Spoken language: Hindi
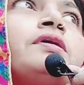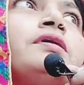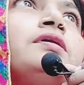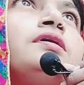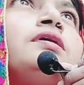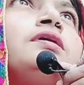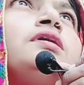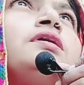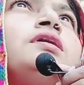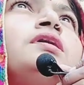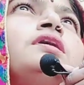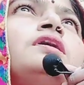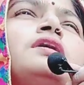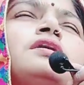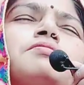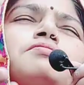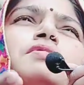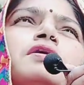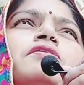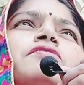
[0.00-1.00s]

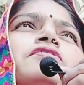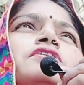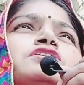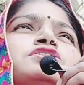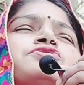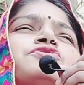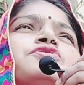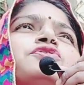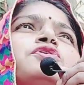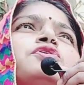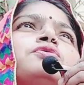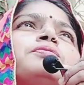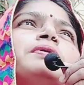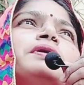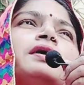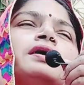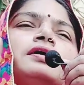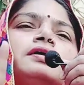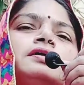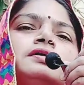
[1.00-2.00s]
माय फर्स्ट व्लॉग
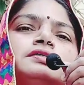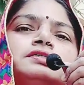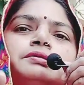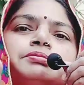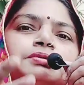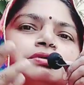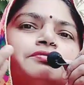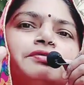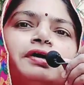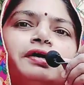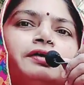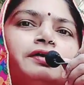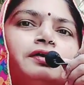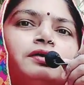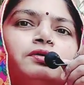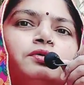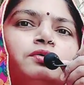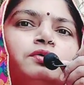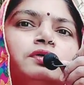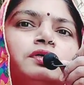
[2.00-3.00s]
बना रहे हैं सबकी
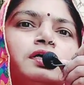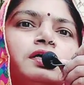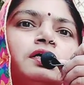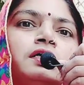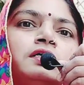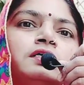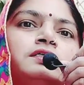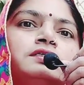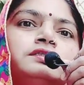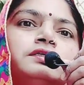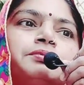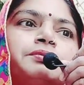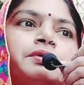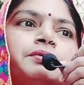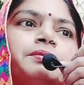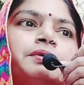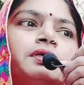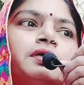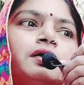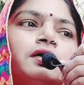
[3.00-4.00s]
वायरल हो रही है
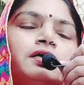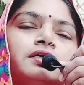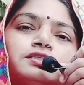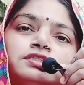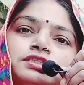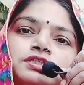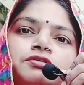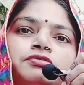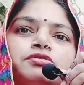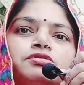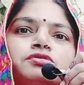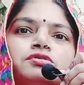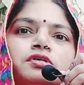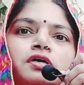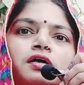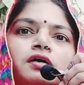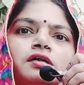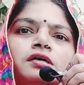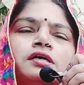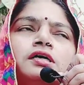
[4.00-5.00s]
सबके में ना अच्छे व्यूज़
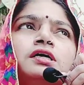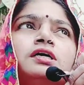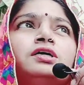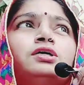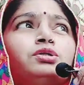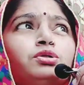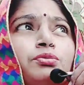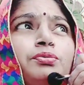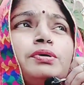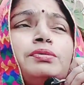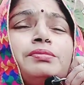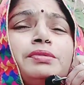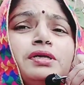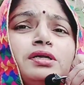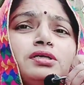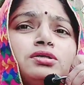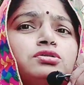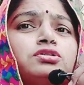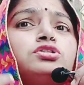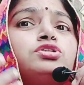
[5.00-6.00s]
आ रहे हैं तो फिर
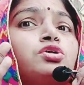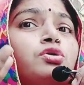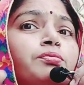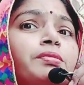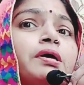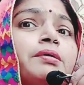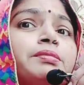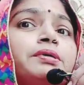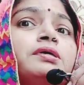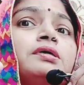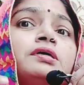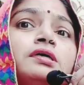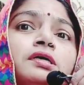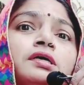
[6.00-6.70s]
मैंने सोचा चलो मैं भी